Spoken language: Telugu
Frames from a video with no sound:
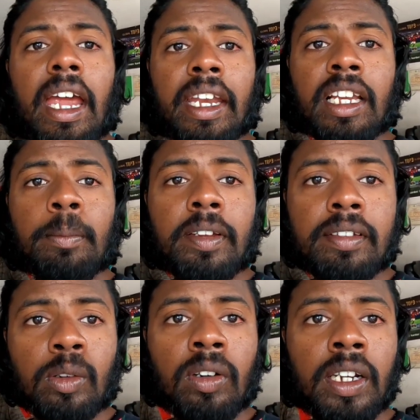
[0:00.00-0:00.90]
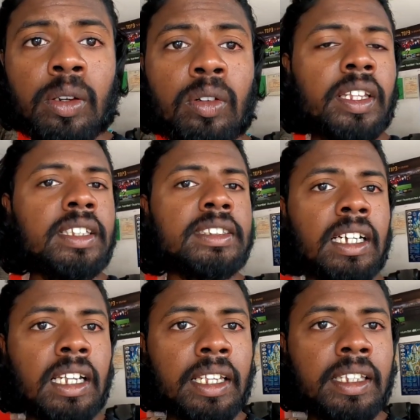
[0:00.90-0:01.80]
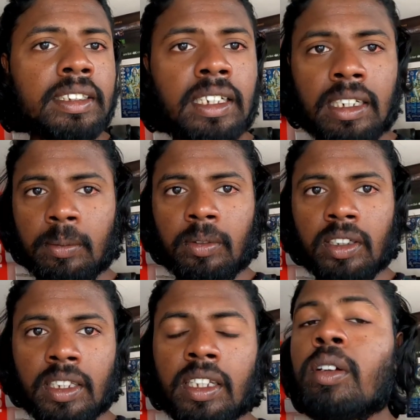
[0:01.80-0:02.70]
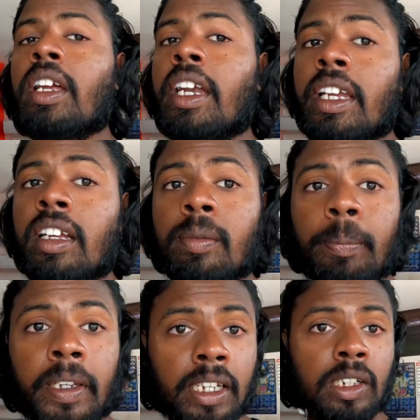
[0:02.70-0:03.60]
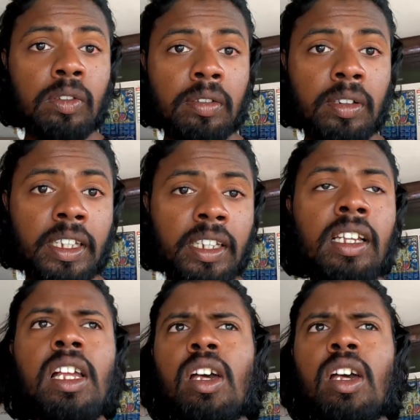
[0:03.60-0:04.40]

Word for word: అండ్ ఇంకా పిక్సెల్ క్వాలిటీ కూడా చాలా అయితే చాలా బాగుంది అండ్ ఇంకా స్పీకర్ చూసుకుంటే